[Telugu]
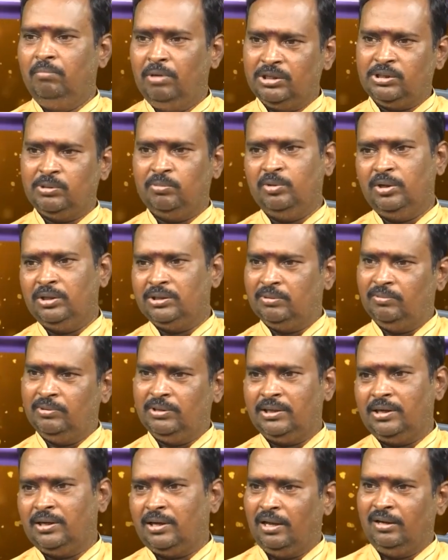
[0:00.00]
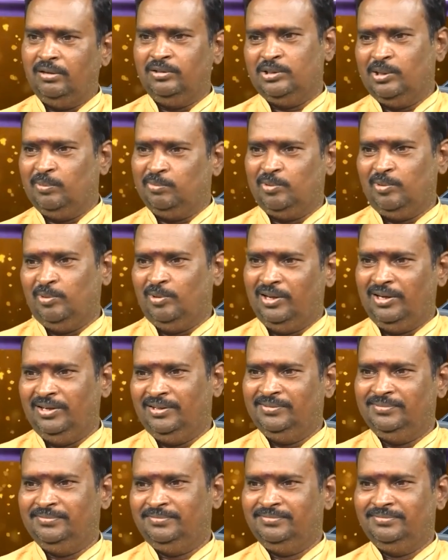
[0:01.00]
మంచం ఉన్నంత మటుకు కాళ్ళు
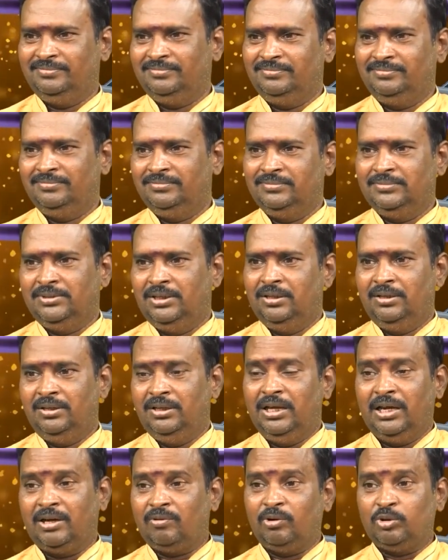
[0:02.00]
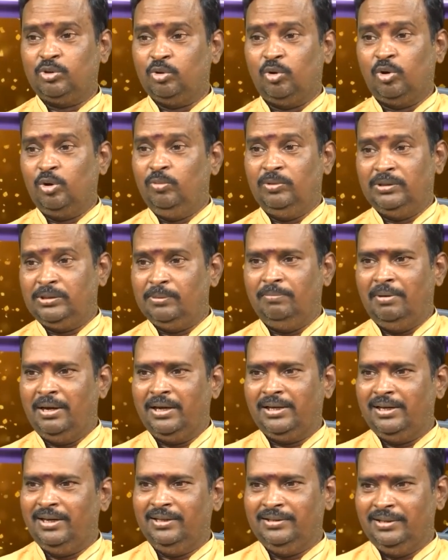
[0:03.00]
చాపుకోవాలి ఎక్కువ షోకులు పోతే
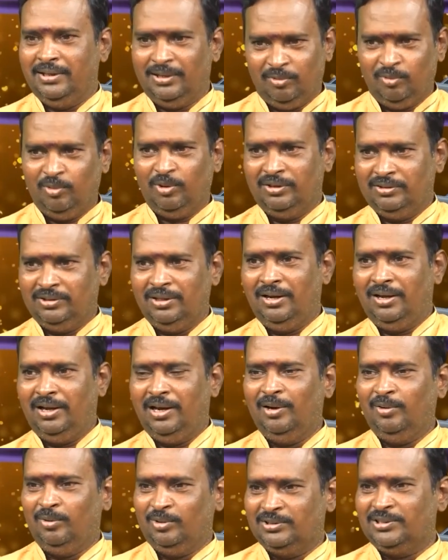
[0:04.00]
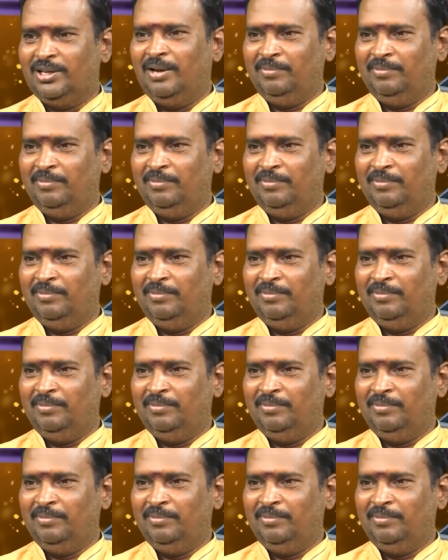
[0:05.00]
బాకీలు అయితే అని ఒక తెలంగాణలో ఒక